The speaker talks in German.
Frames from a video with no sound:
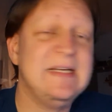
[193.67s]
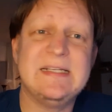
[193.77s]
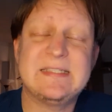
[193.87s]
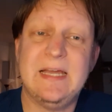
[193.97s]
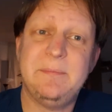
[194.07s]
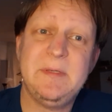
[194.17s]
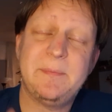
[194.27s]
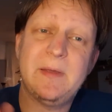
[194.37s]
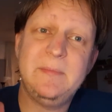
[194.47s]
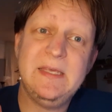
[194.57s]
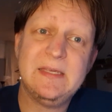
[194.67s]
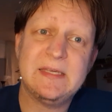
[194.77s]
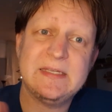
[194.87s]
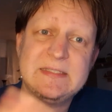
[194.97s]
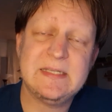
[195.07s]
Es gab die Premiere
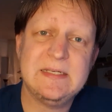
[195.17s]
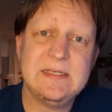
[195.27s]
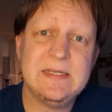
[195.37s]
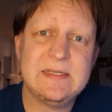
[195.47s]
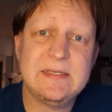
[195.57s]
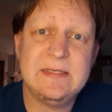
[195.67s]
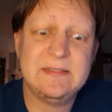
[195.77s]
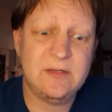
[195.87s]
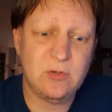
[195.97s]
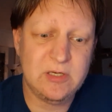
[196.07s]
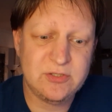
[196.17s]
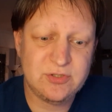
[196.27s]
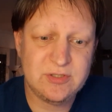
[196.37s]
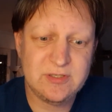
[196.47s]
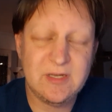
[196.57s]
gestern äh, in der
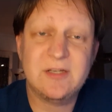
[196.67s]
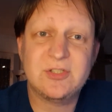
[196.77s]
nordischen äh,